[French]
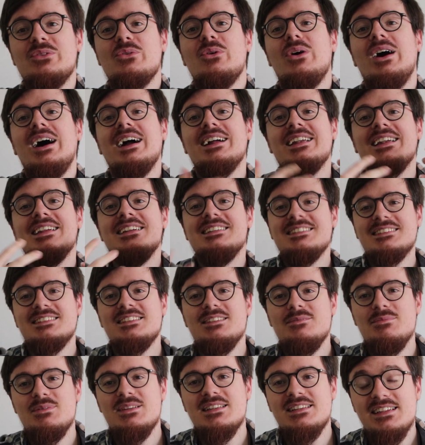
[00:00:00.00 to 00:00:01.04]
cet oracle est
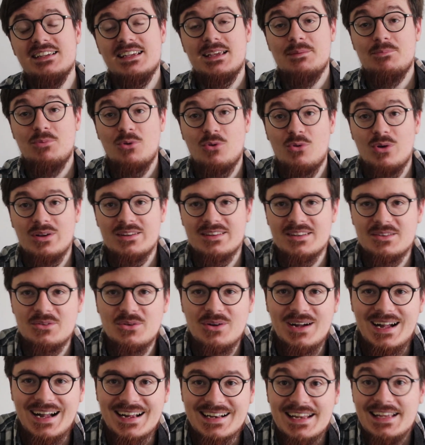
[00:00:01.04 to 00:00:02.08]
si mythique et pourquoi
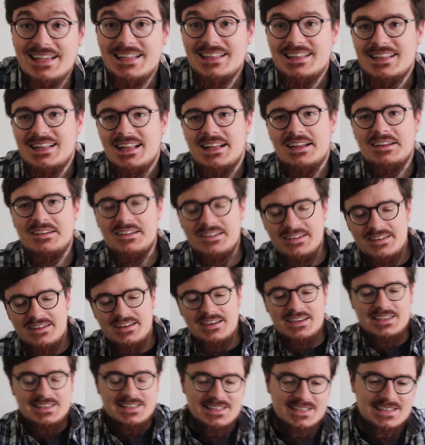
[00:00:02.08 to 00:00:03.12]
cet oracle
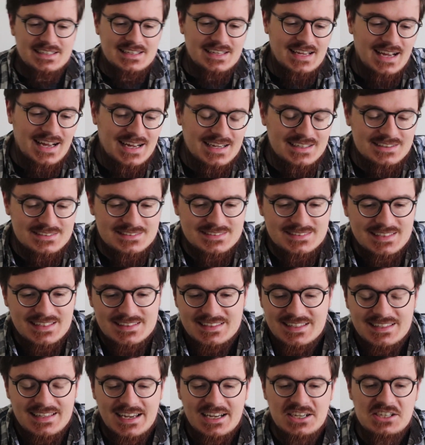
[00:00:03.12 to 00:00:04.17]
euh, a
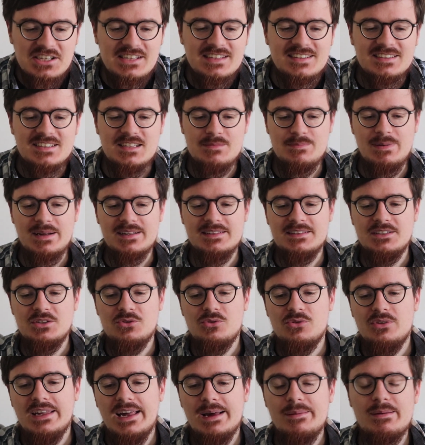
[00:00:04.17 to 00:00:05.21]
cette énergie si
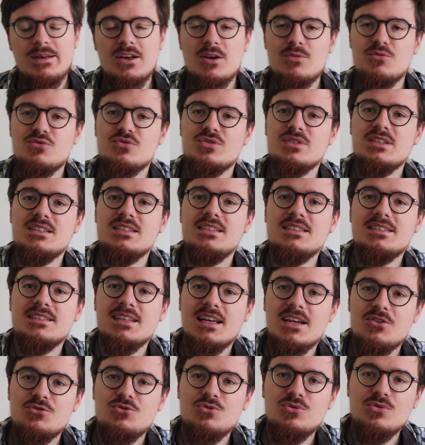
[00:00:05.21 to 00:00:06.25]
particulière, bah, comme je vous ai dit,
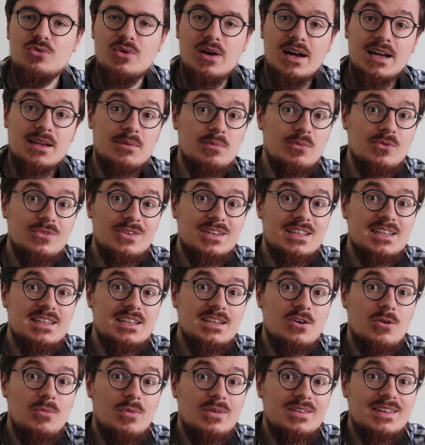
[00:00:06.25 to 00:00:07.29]
c'est un jeu d'oracle
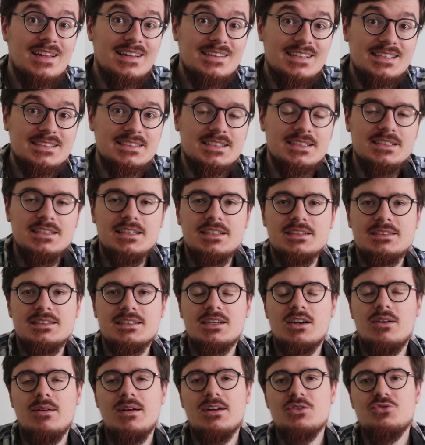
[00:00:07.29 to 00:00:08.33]
qui commence à dater.
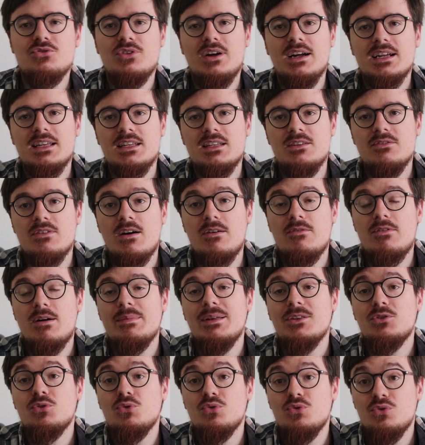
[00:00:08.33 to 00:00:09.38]
C'est quand même un jeu qui va
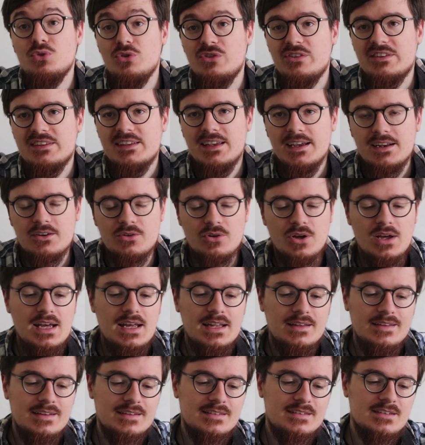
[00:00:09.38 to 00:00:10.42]
avoir bientôt deux siècles
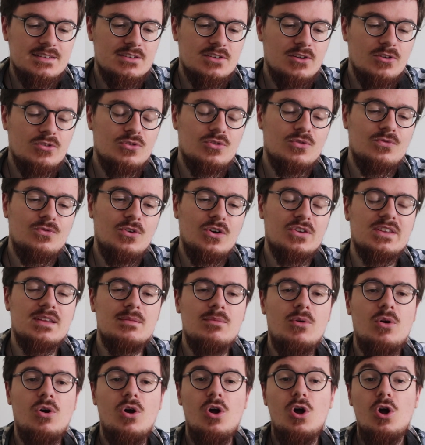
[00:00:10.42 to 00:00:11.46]
d'existence.
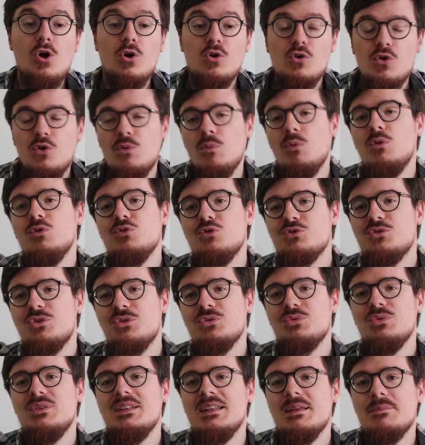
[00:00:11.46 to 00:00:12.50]
Forcément, le monde
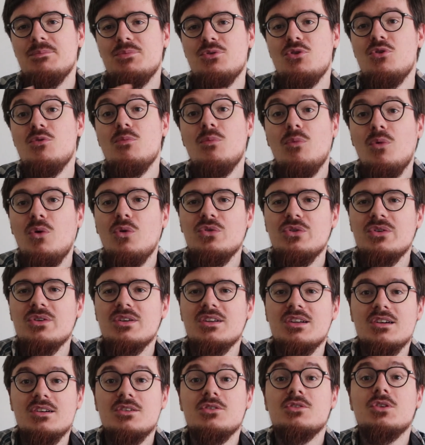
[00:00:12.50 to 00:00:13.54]
d'aujourd'hui n'est plus le
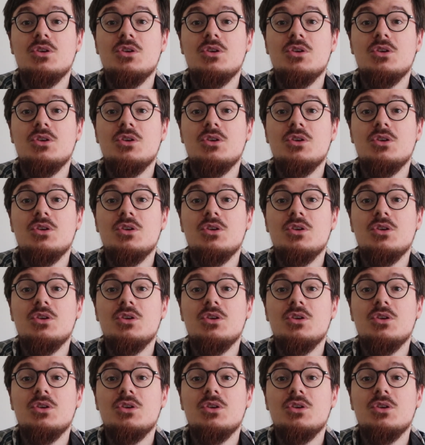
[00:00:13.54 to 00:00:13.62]
monde